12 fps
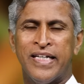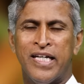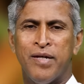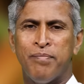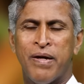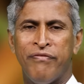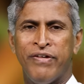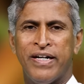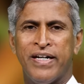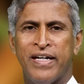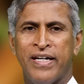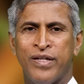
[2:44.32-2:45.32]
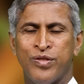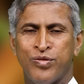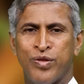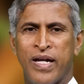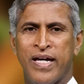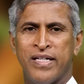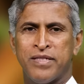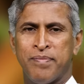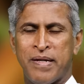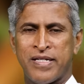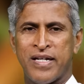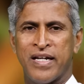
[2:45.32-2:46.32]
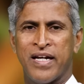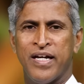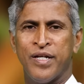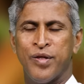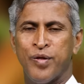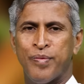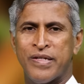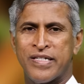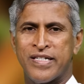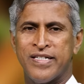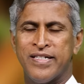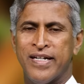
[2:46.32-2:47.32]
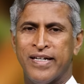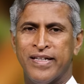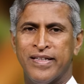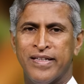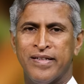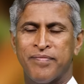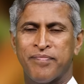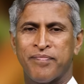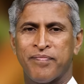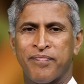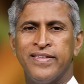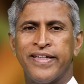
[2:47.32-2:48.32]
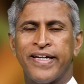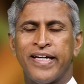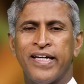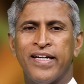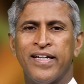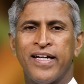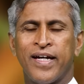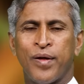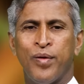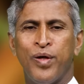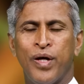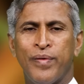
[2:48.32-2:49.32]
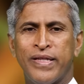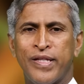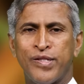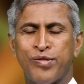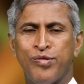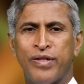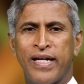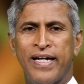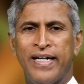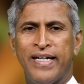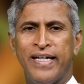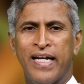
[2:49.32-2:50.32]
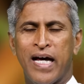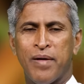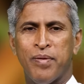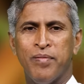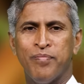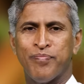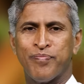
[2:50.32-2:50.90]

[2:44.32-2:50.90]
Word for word: ఈ బెనిఫిట్ని ఇస్తున్నాయని స్పెషల్గా నిరూపించడం జరిగింది ఇక రెండవ తీసుకుంటేనండి లాభం